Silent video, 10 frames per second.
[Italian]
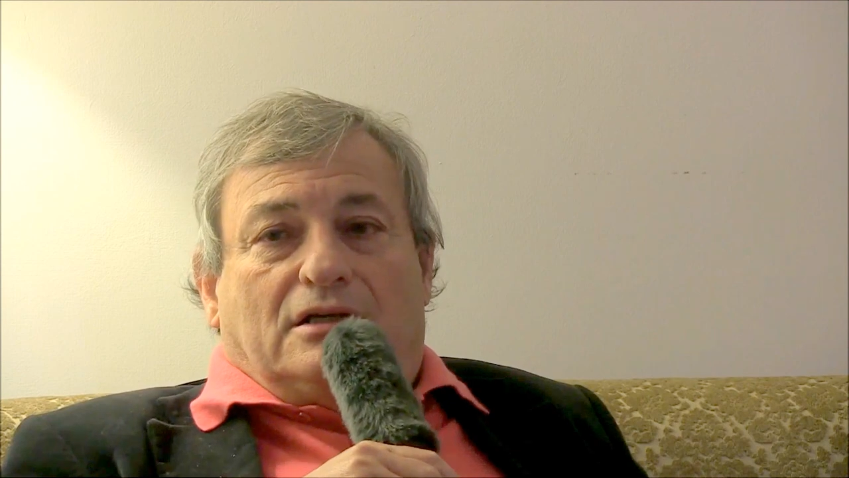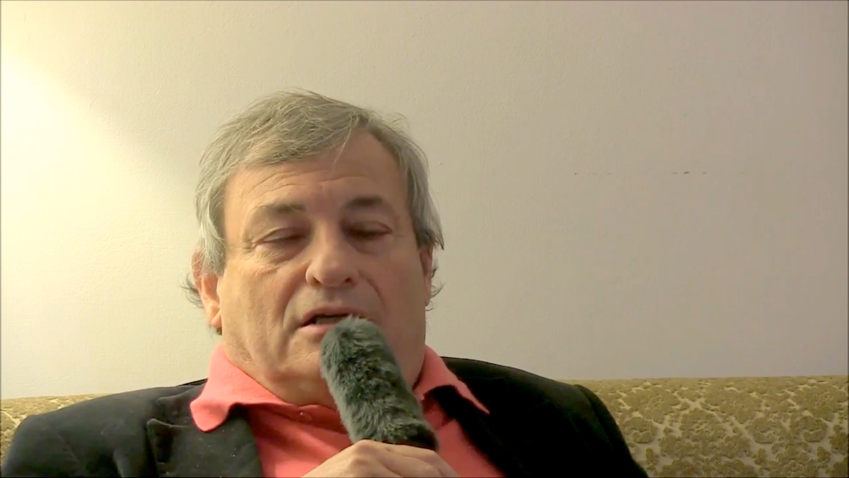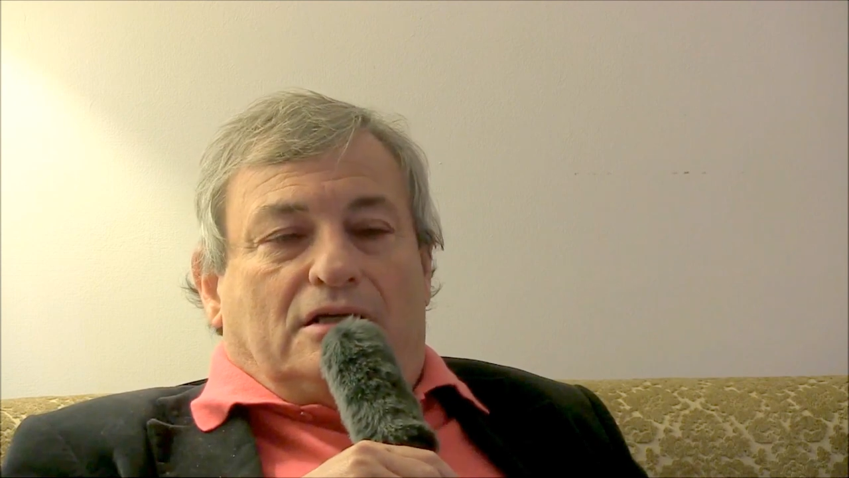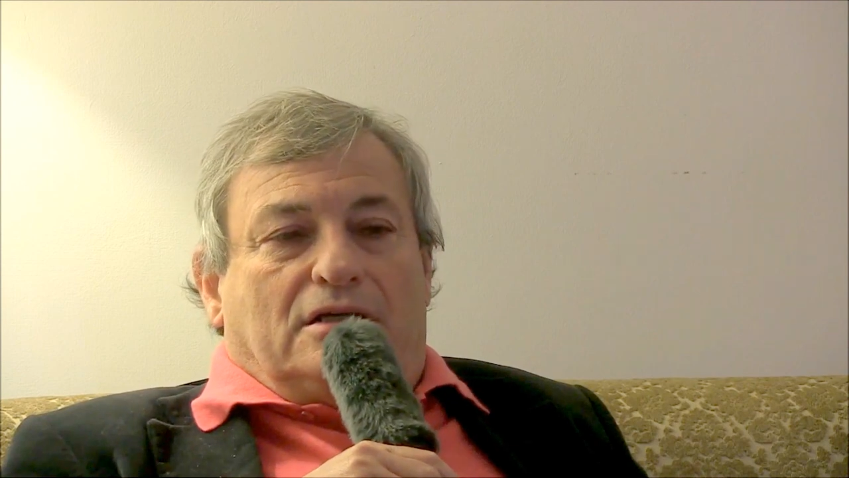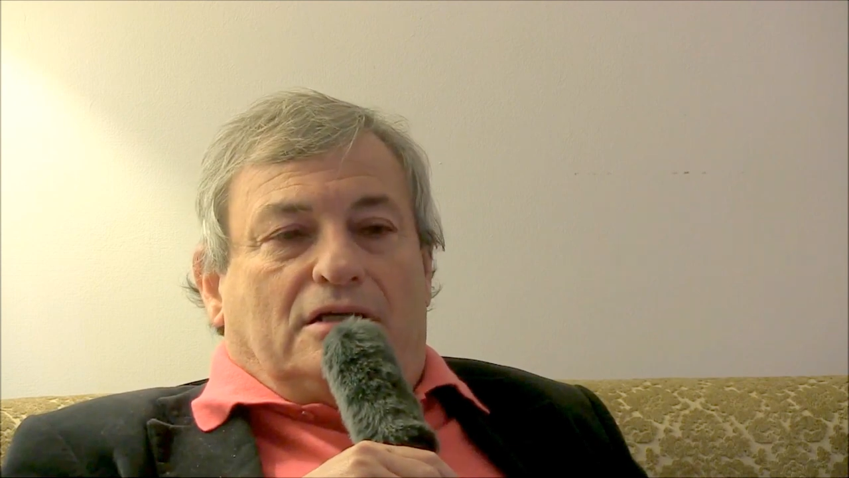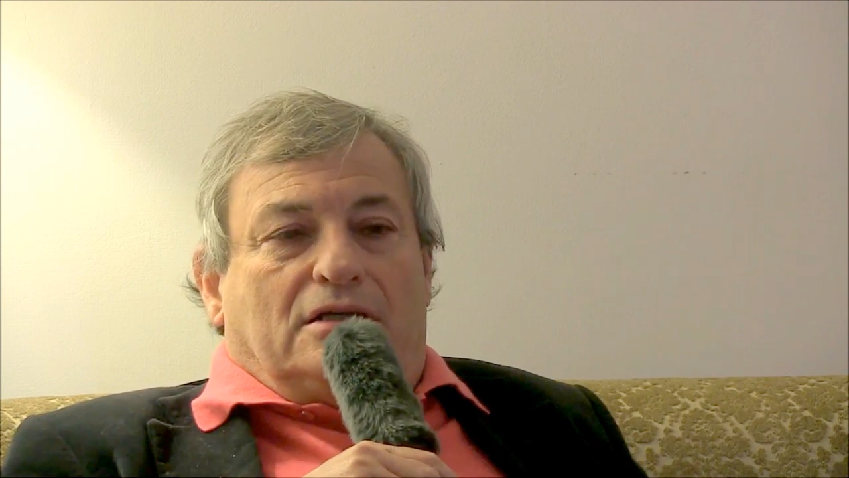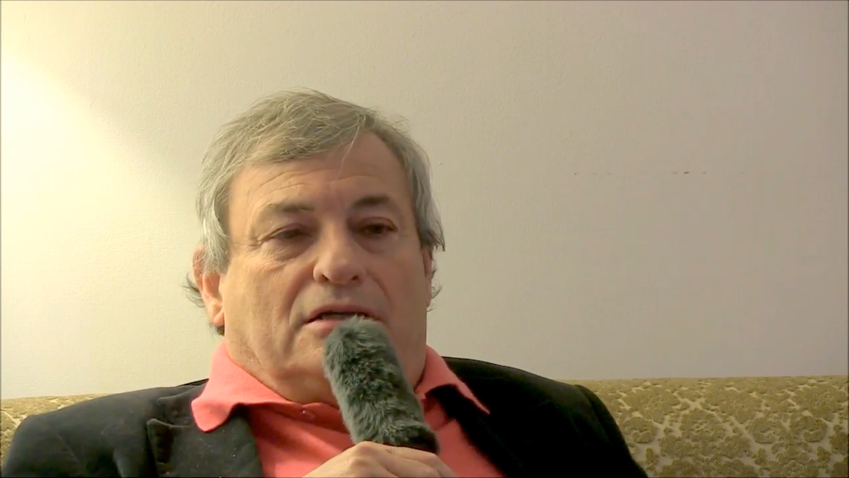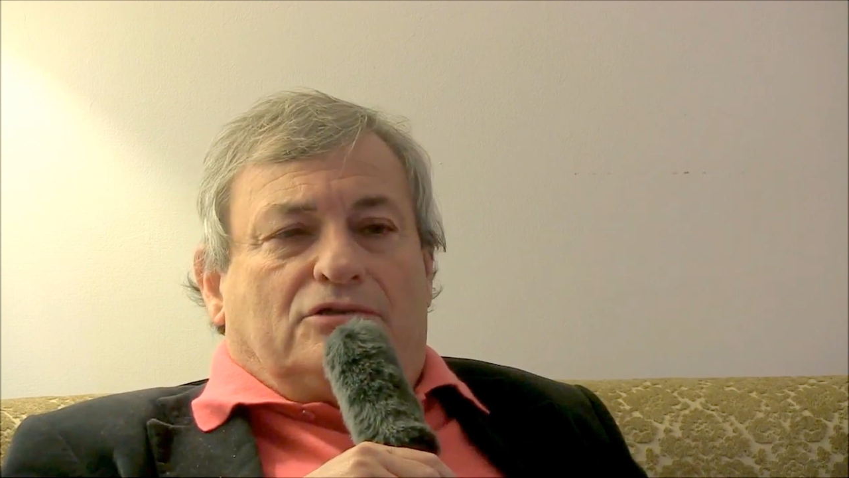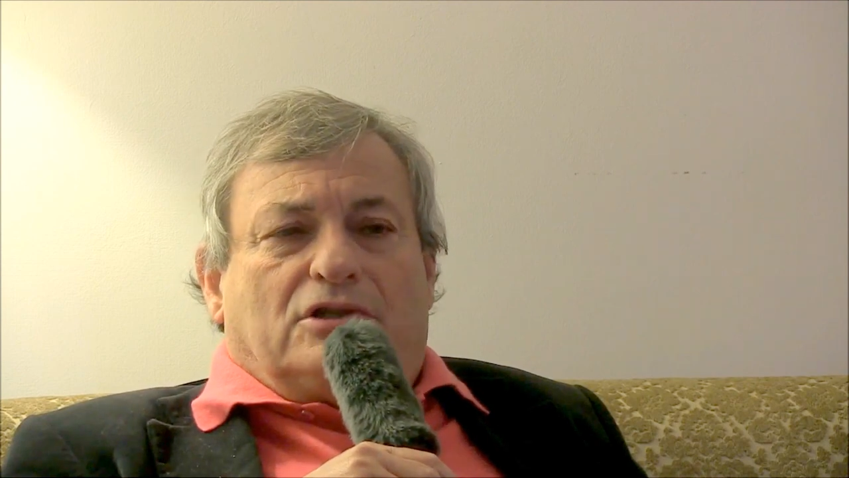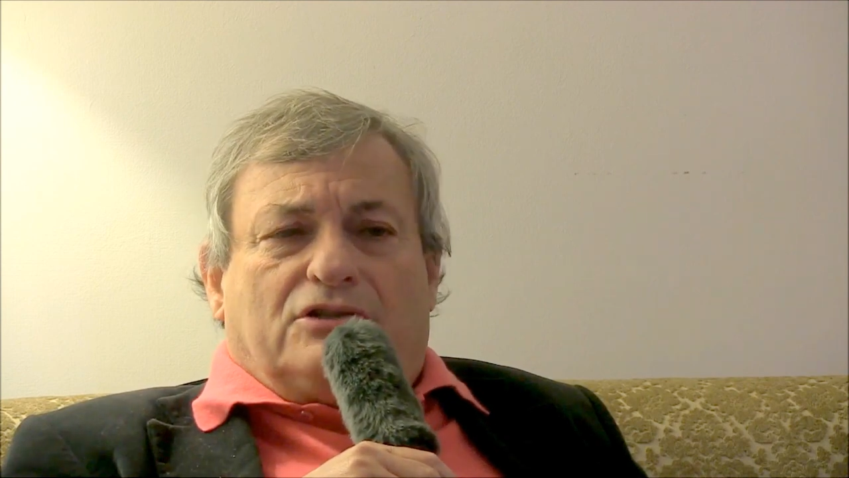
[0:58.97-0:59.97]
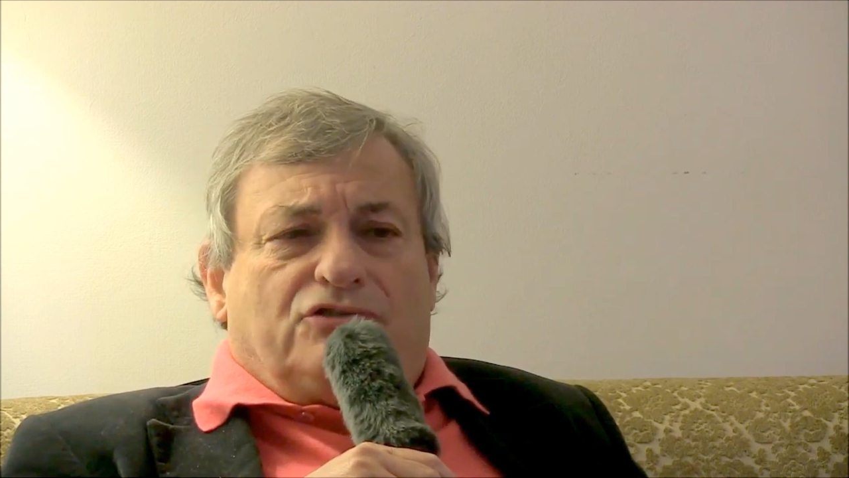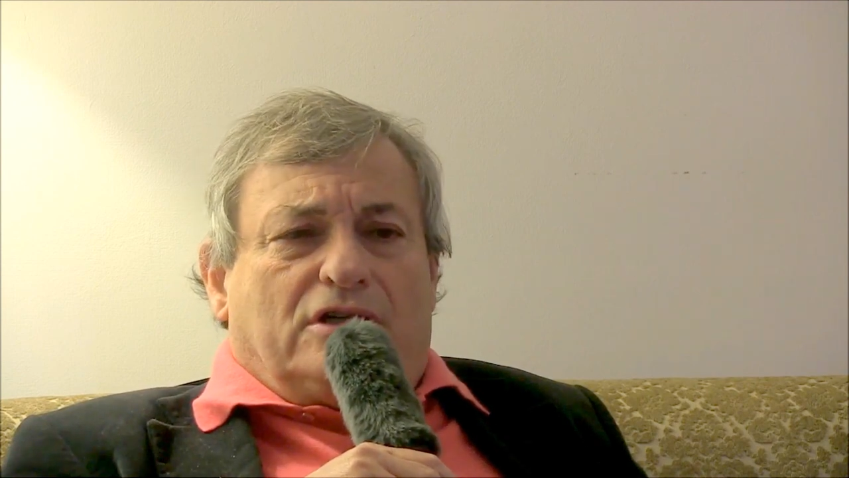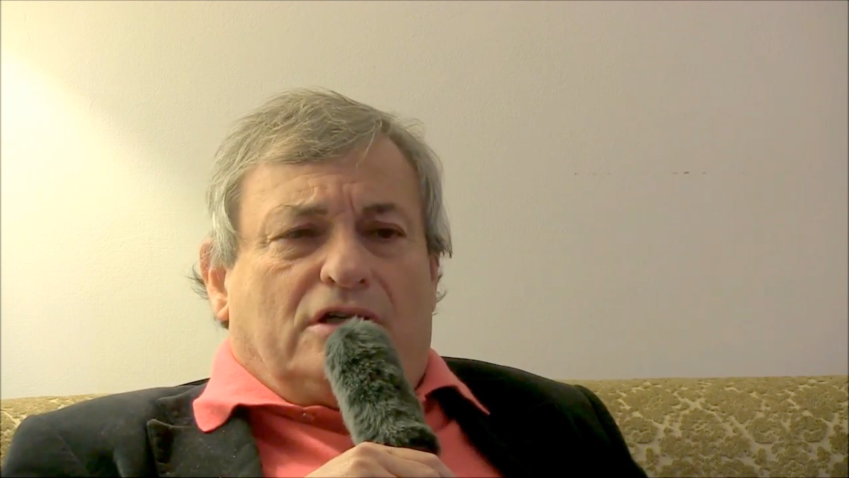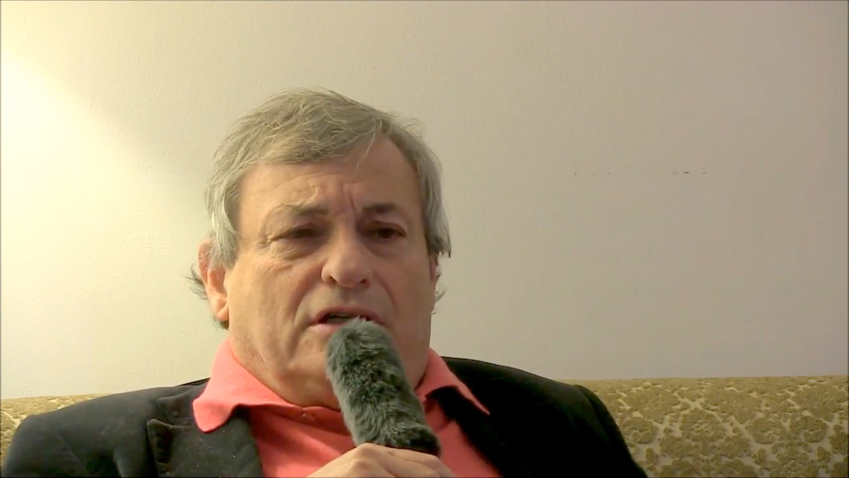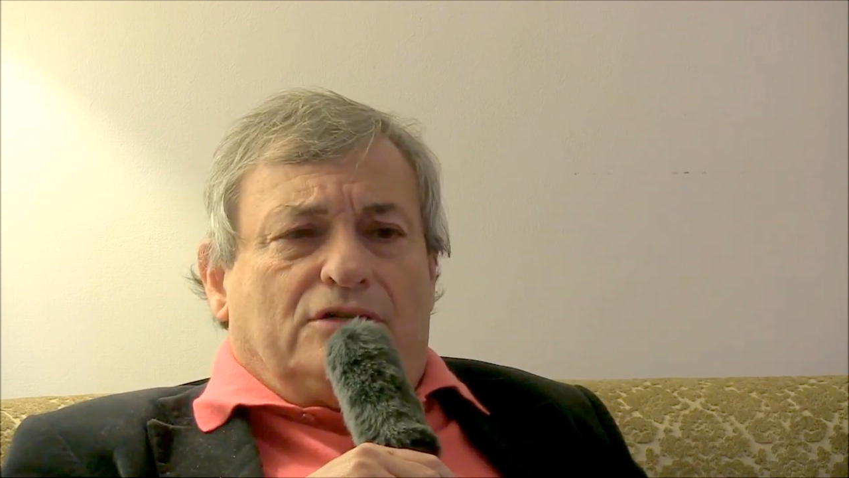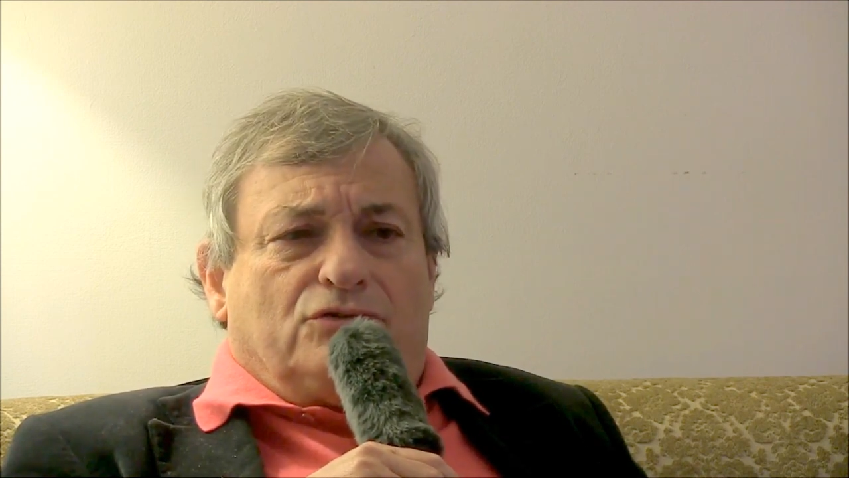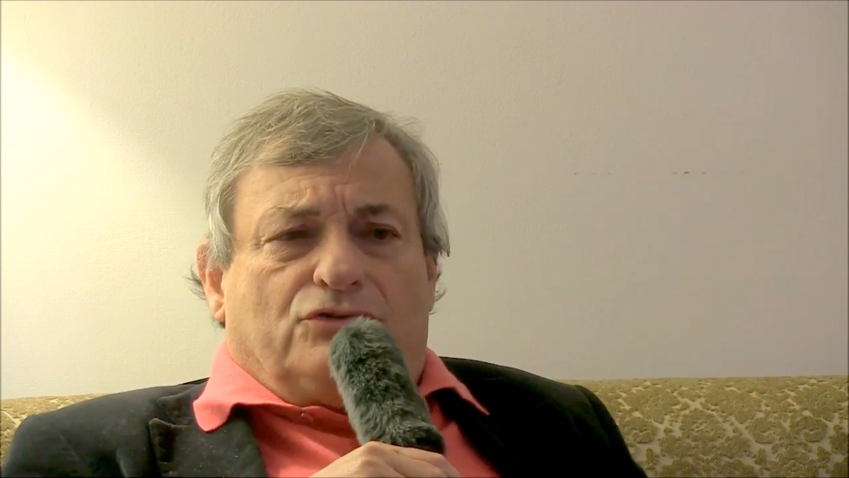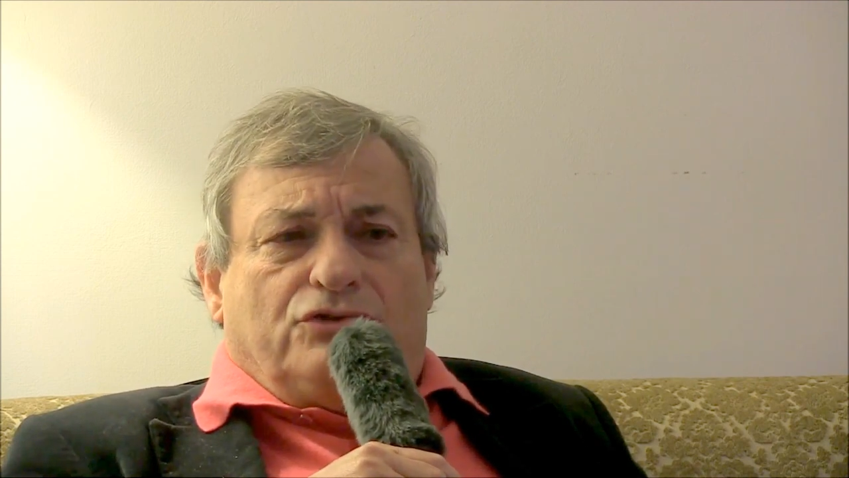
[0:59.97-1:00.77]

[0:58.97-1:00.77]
alla, c'era Enzo